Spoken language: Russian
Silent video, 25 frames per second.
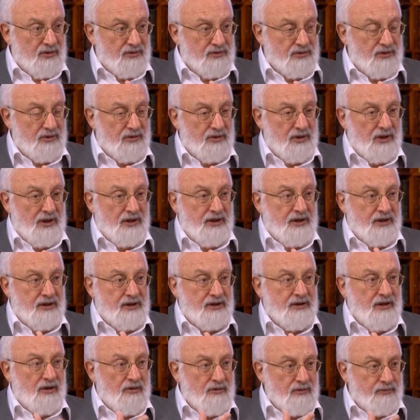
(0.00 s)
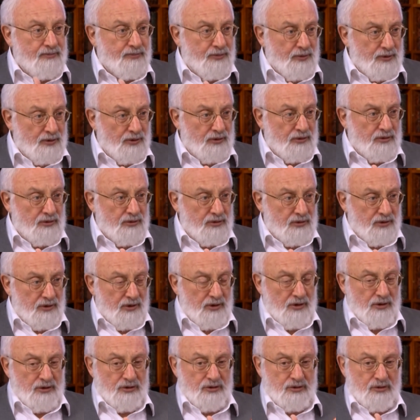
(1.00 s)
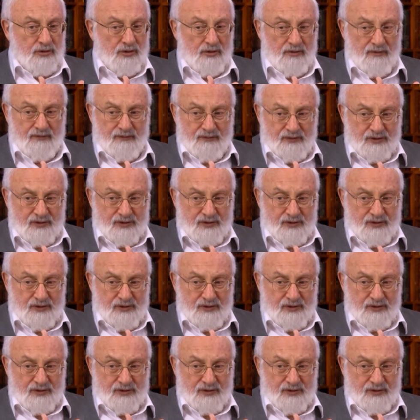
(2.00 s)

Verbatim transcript: Все. И тогда он понял, что